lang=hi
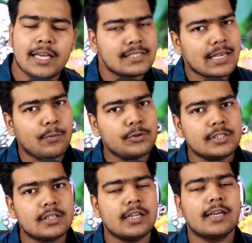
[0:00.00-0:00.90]
है सेम
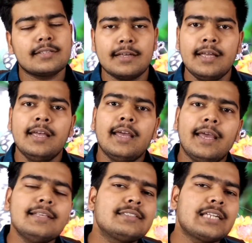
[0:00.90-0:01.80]
उसी तरीके से
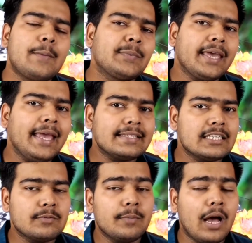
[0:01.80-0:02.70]
इस टाइप की
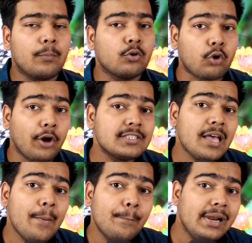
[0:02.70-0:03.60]
एसीज में भी आपको नॉइज
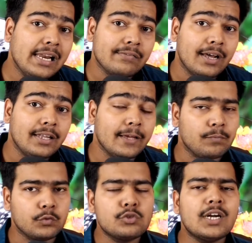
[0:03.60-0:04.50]
मिलने वाली है
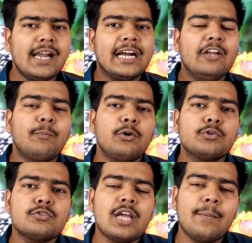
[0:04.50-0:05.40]
दूसरा नेगेटिव पॉइंट
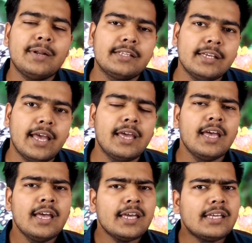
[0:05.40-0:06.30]
दोस्तों यहां पर यह है
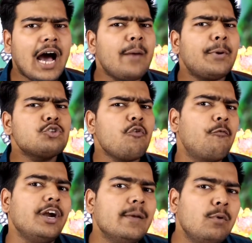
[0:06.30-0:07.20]
कि यहां पर जो
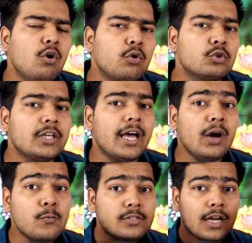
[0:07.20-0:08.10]
विंड ब्लोअर होता
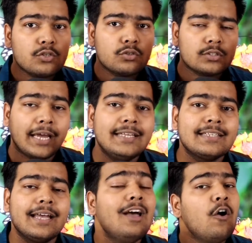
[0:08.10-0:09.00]
है उसका जो
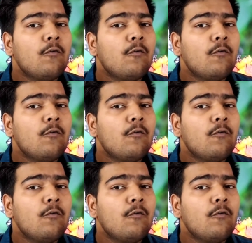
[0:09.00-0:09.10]
साइज है